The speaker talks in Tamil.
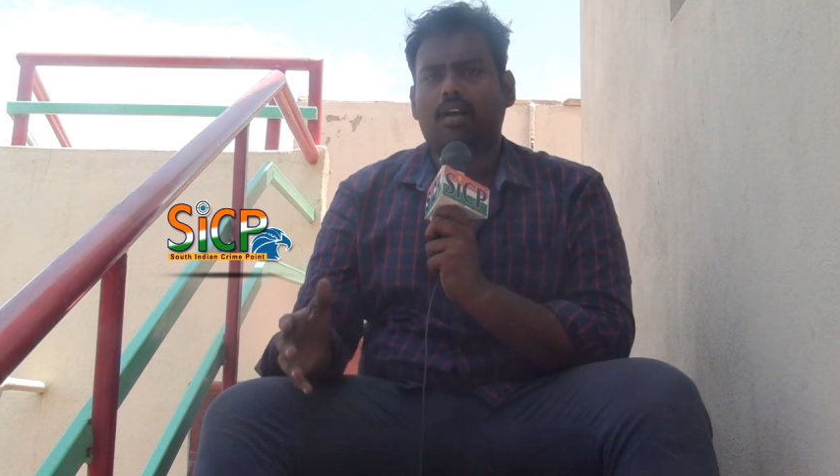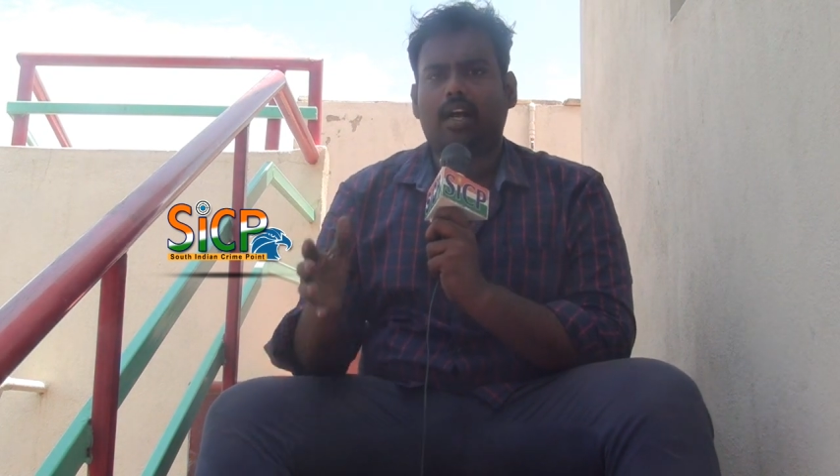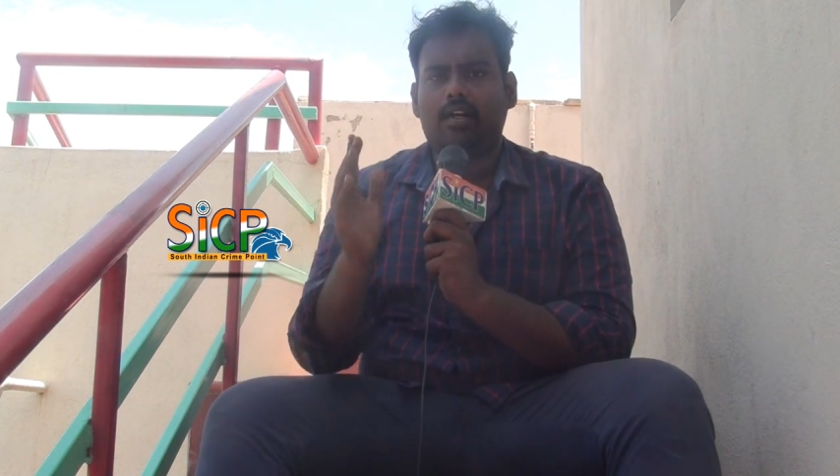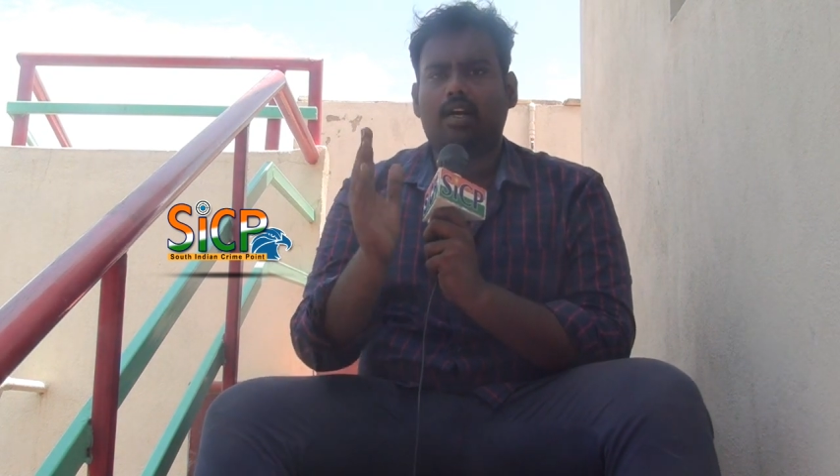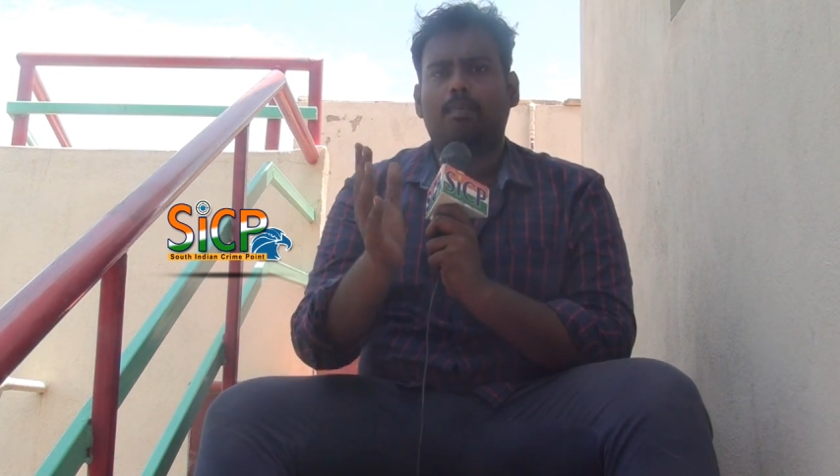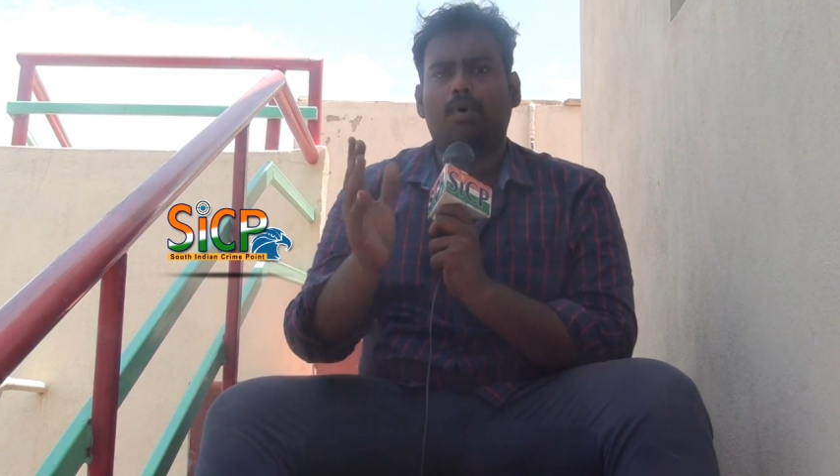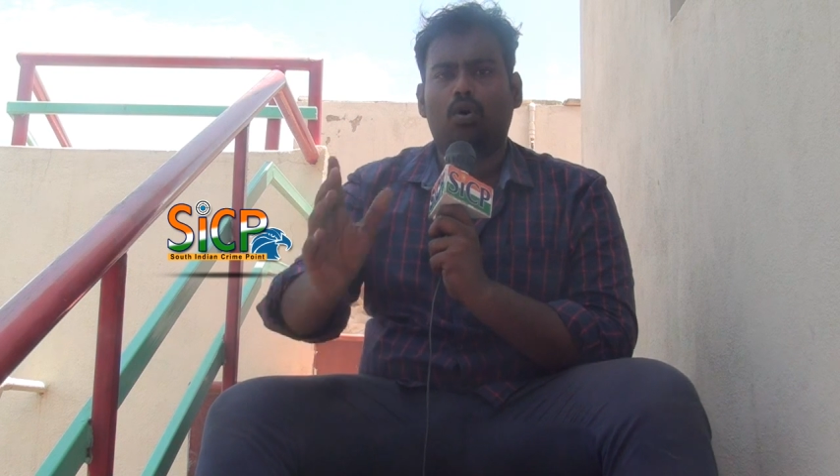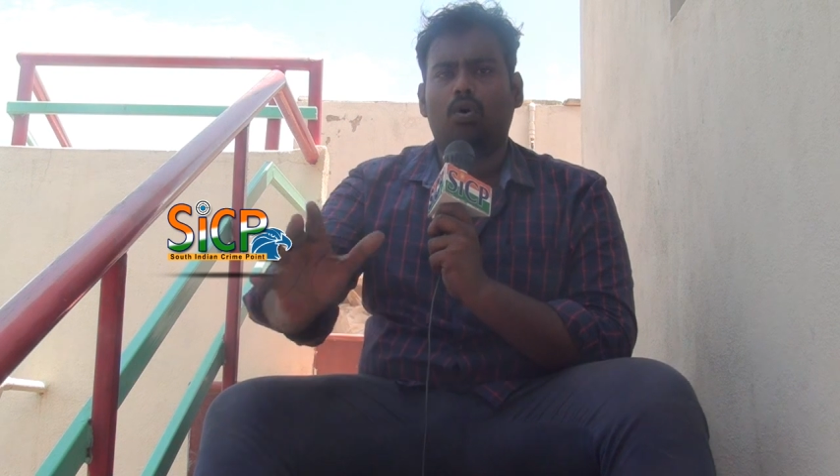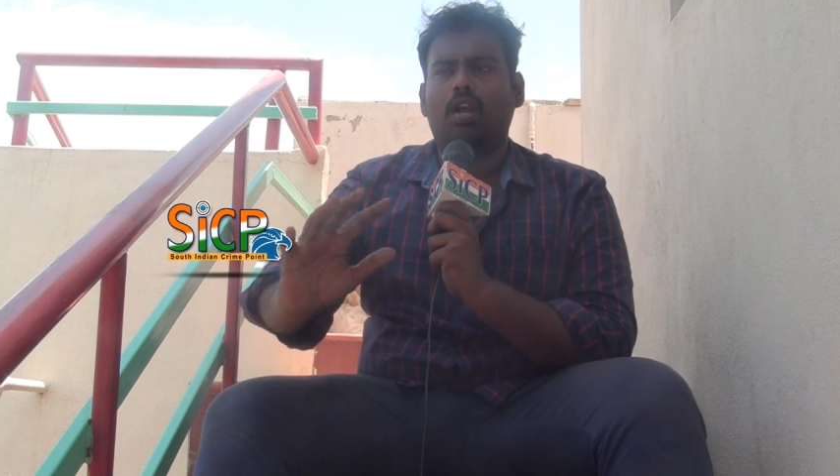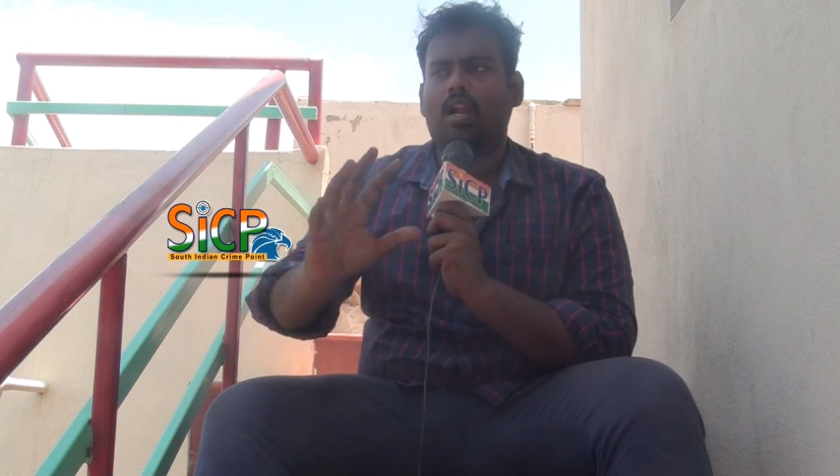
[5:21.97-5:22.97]
கரெக்டாக
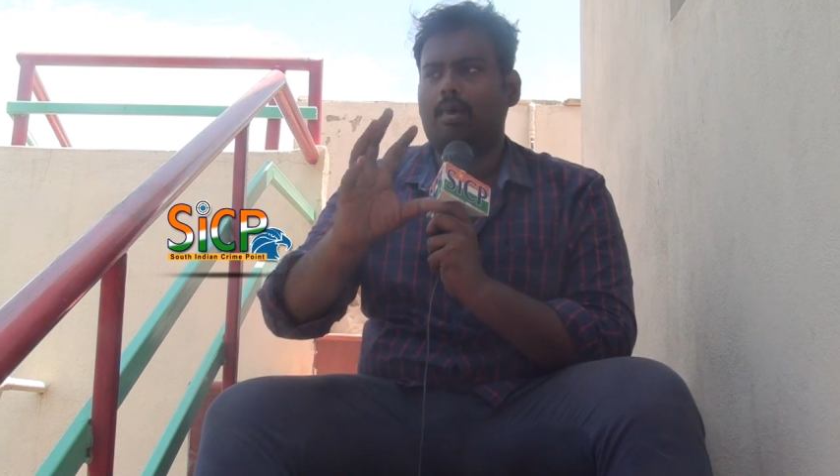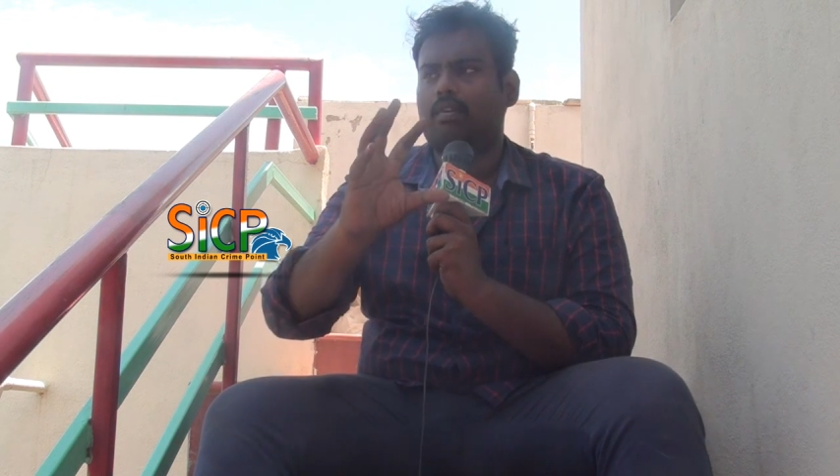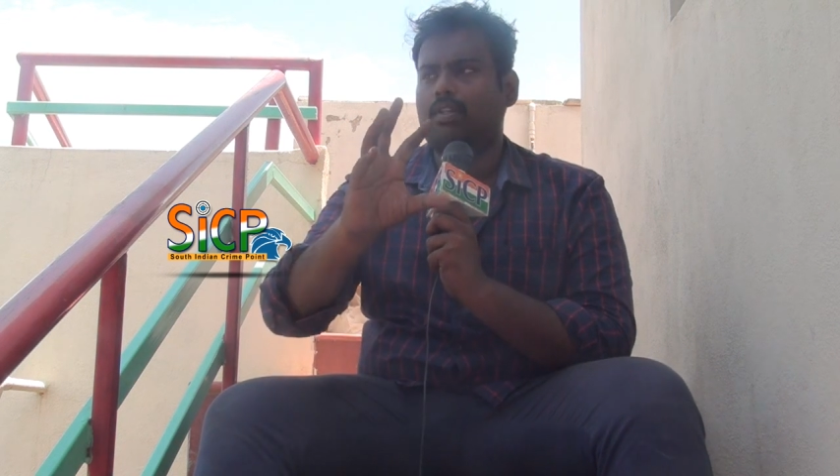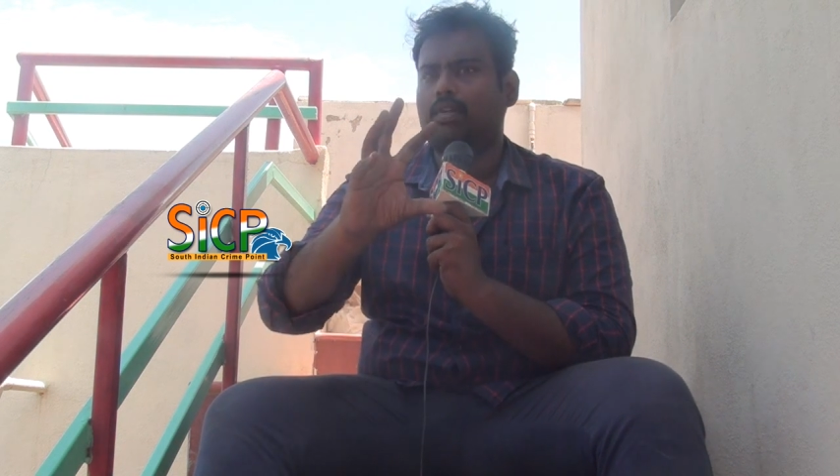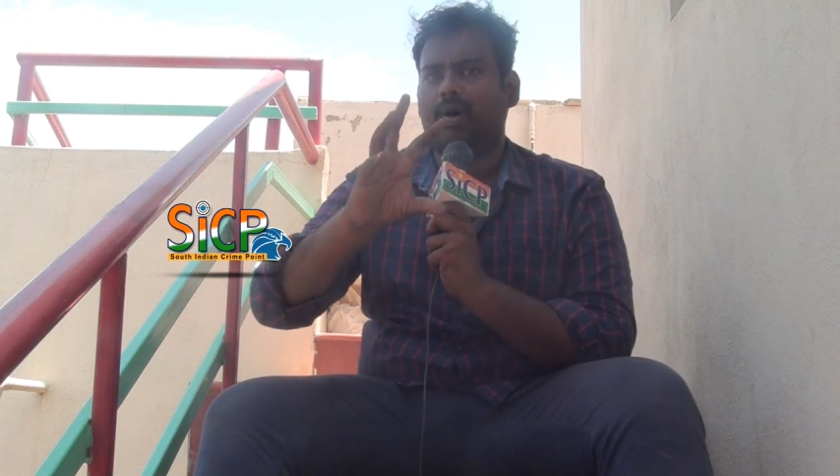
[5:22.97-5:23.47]
பண்ணணும் எல்லாமே வந்து